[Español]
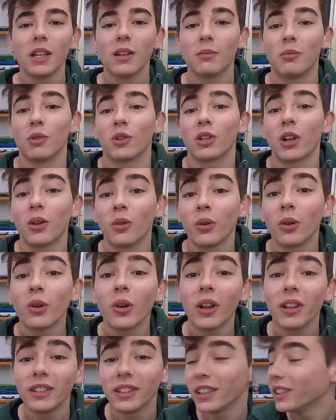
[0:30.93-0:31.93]
Por si alguno no
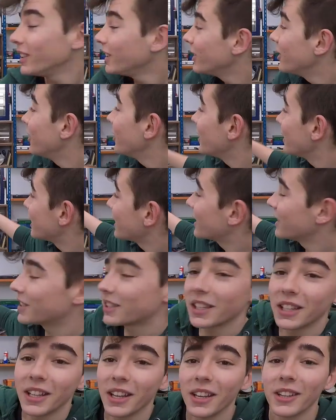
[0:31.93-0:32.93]
lo ha entendido, ese
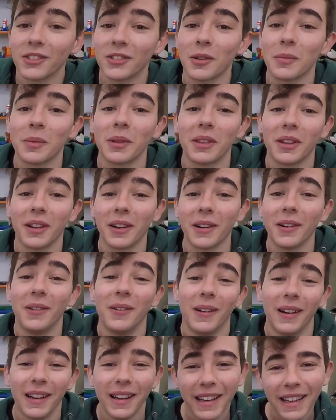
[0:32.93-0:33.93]
cristal de ahí es una pizarra,
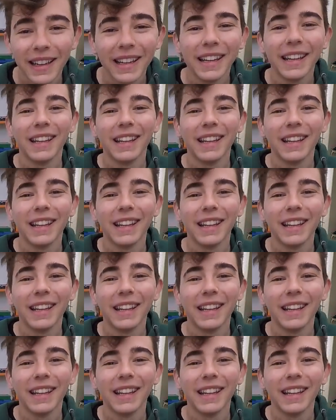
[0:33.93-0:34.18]
¿vale?